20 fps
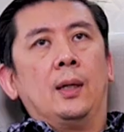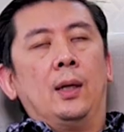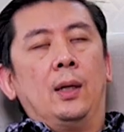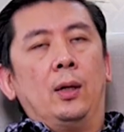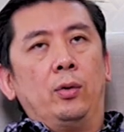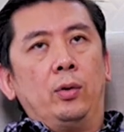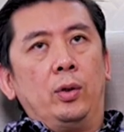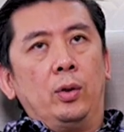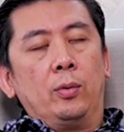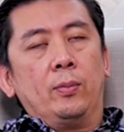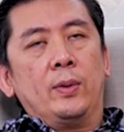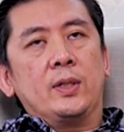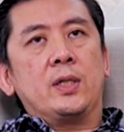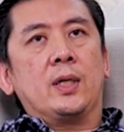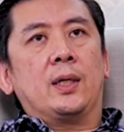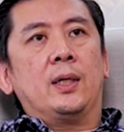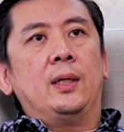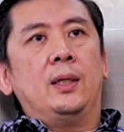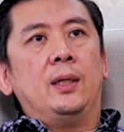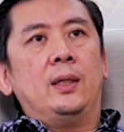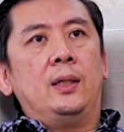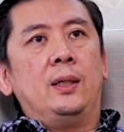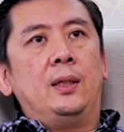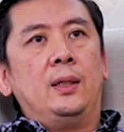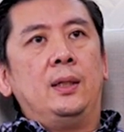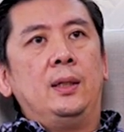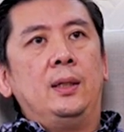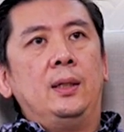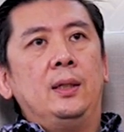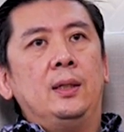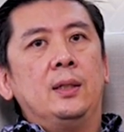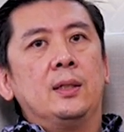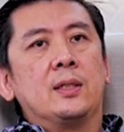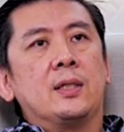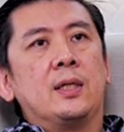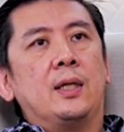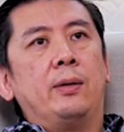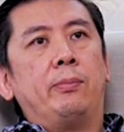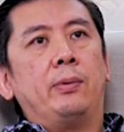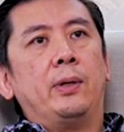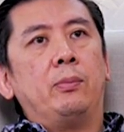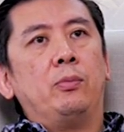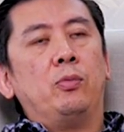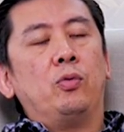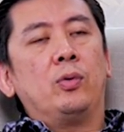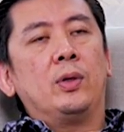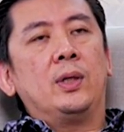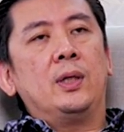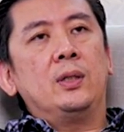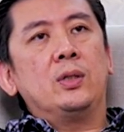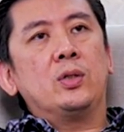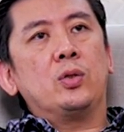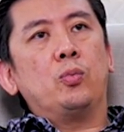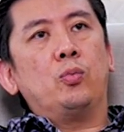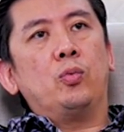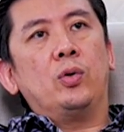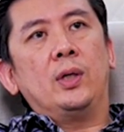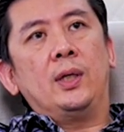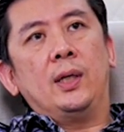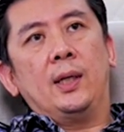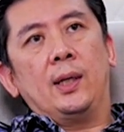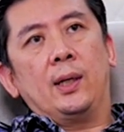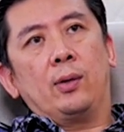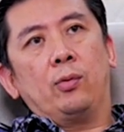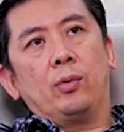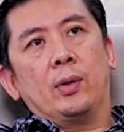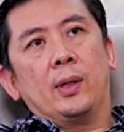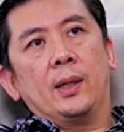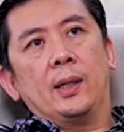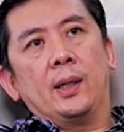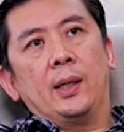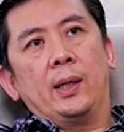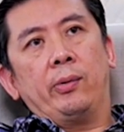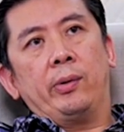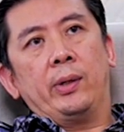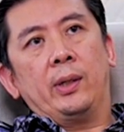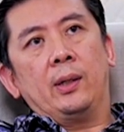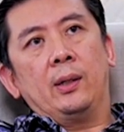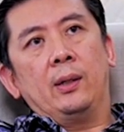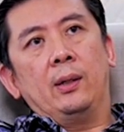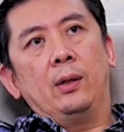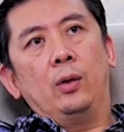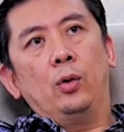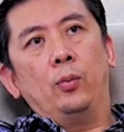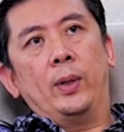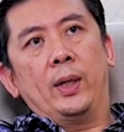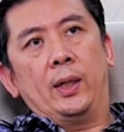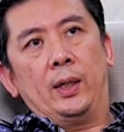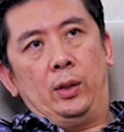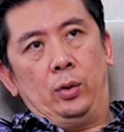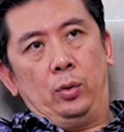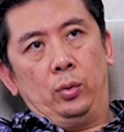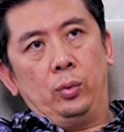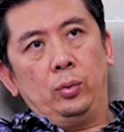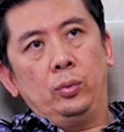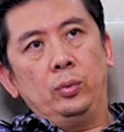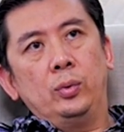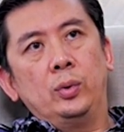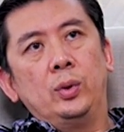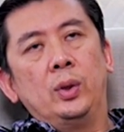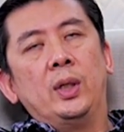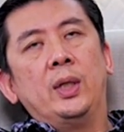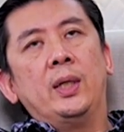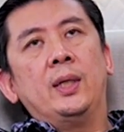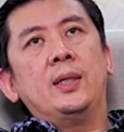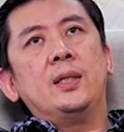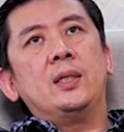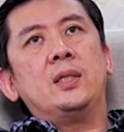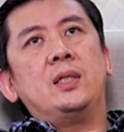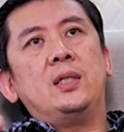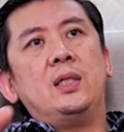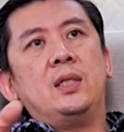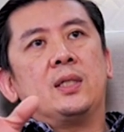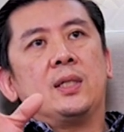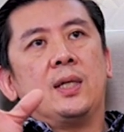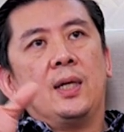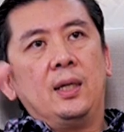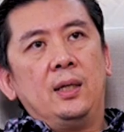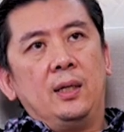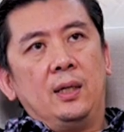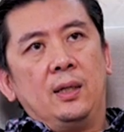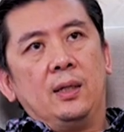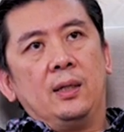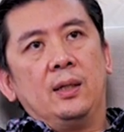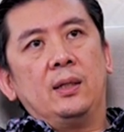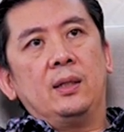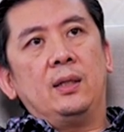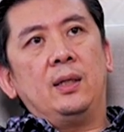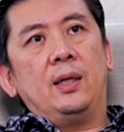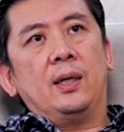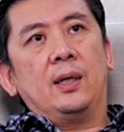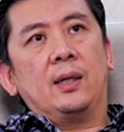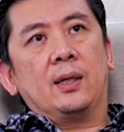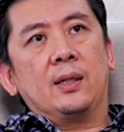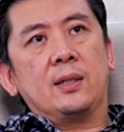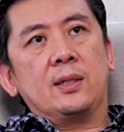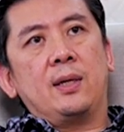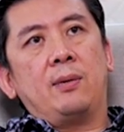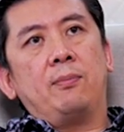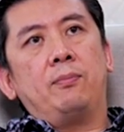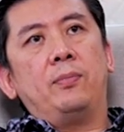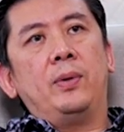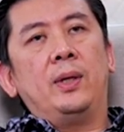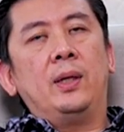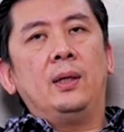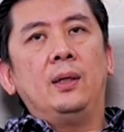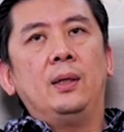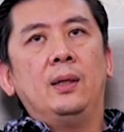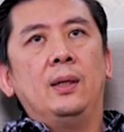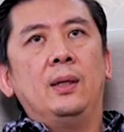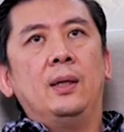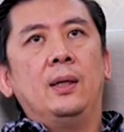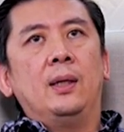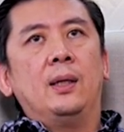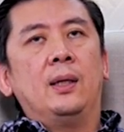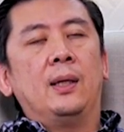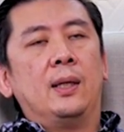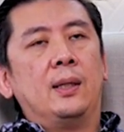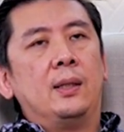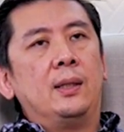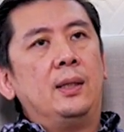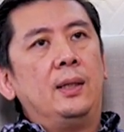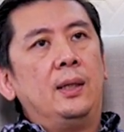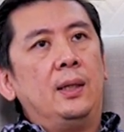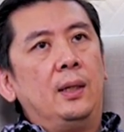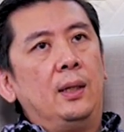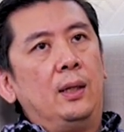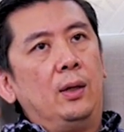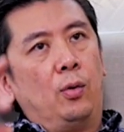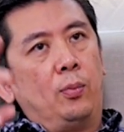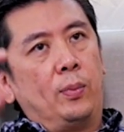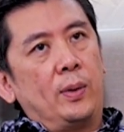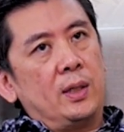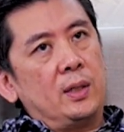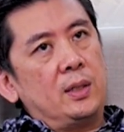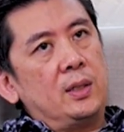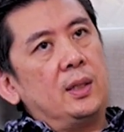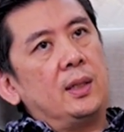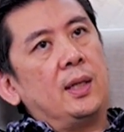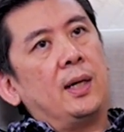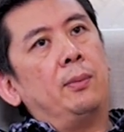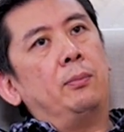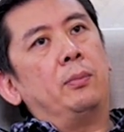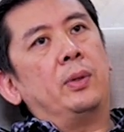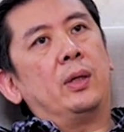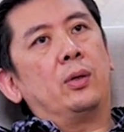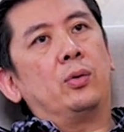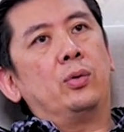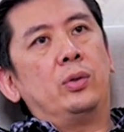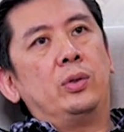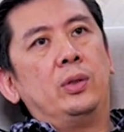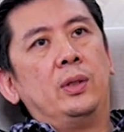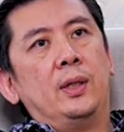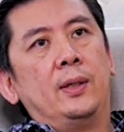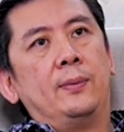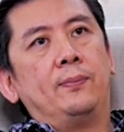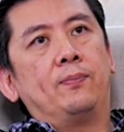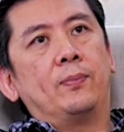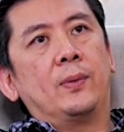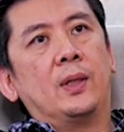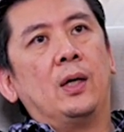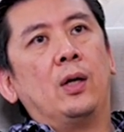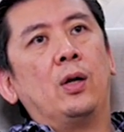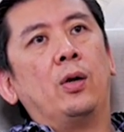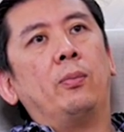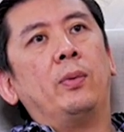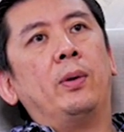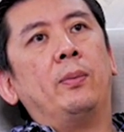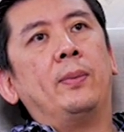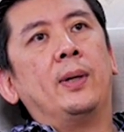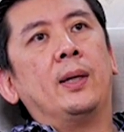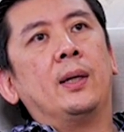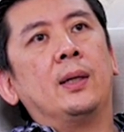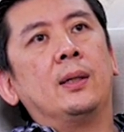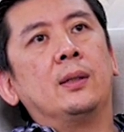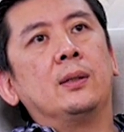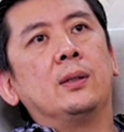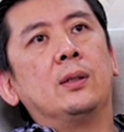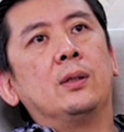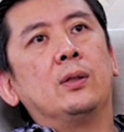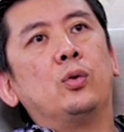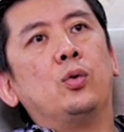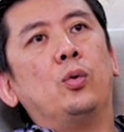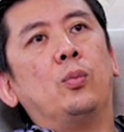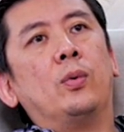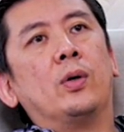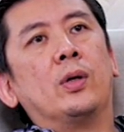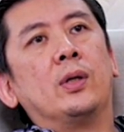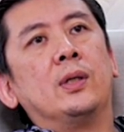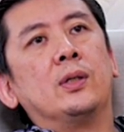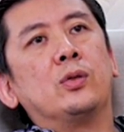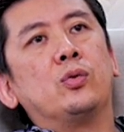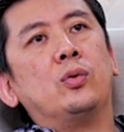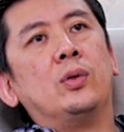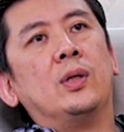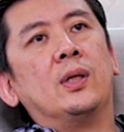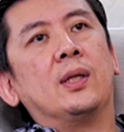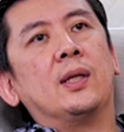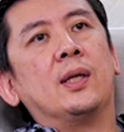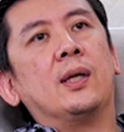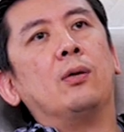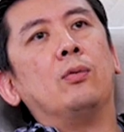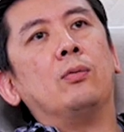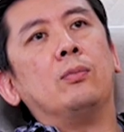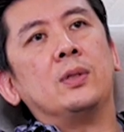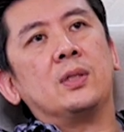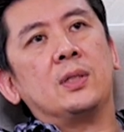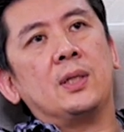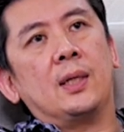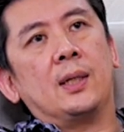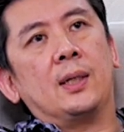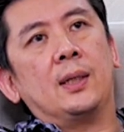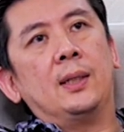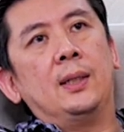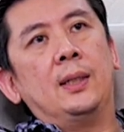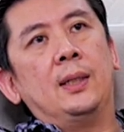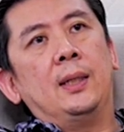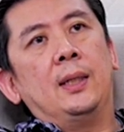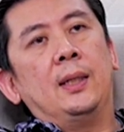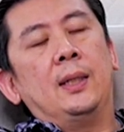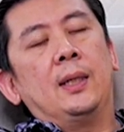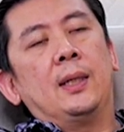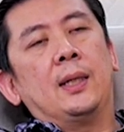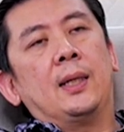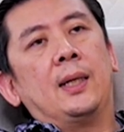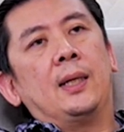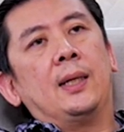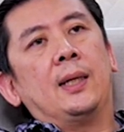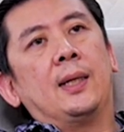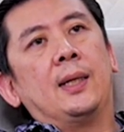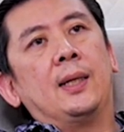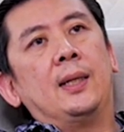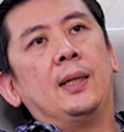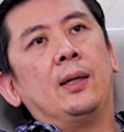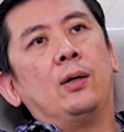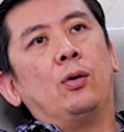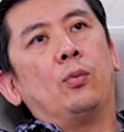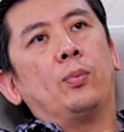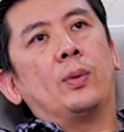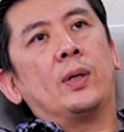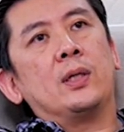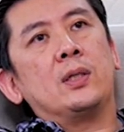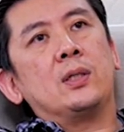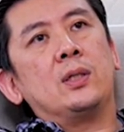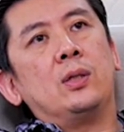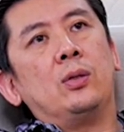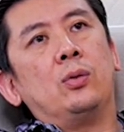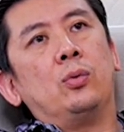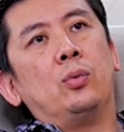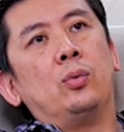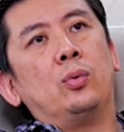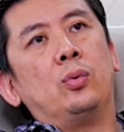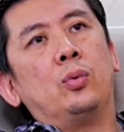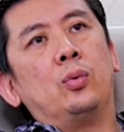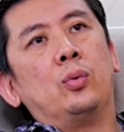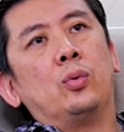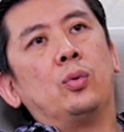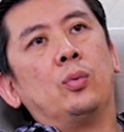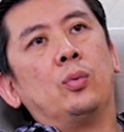Kalau di rumah sakit ini sedapat mungkin semua dilakukan lewat lubang hidung. Sisanya nanti yang ke samping nanti operasi tahap berikutnya. Kalau memang tumornya sudah terlalu besar. Kadang-kadang operasi untuk